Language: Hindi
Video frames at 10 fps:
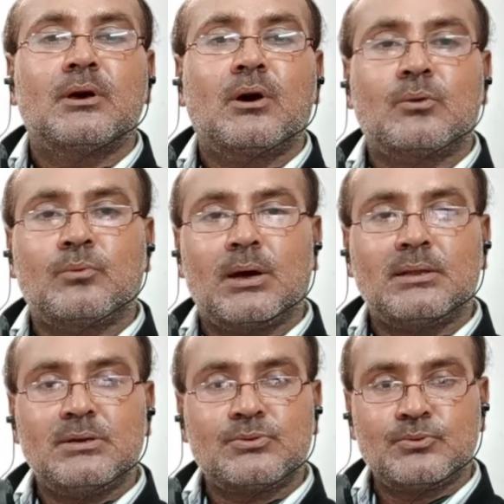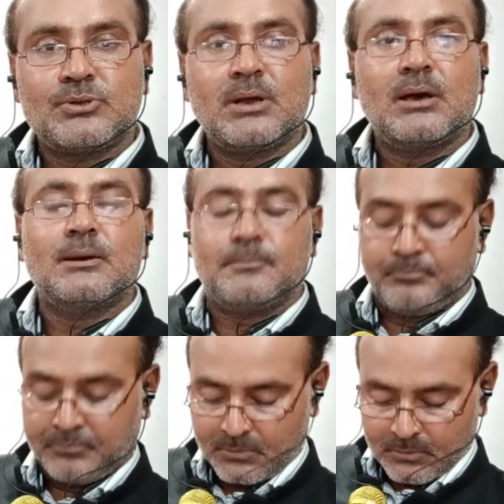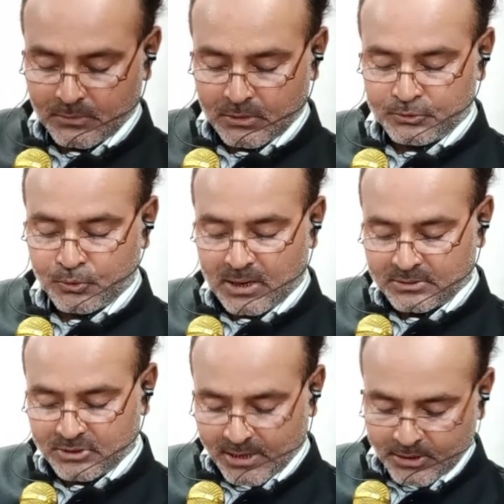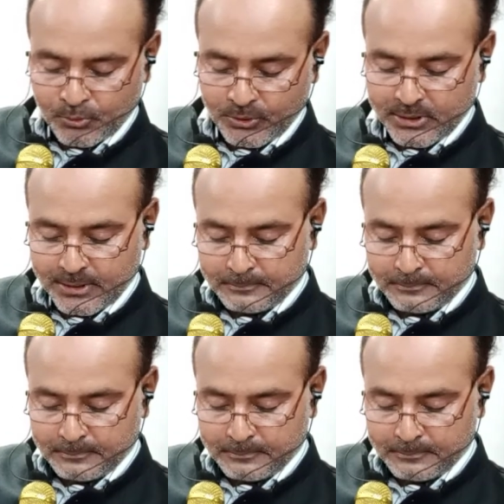और वो अधिसूचना जो आज जारी हुई है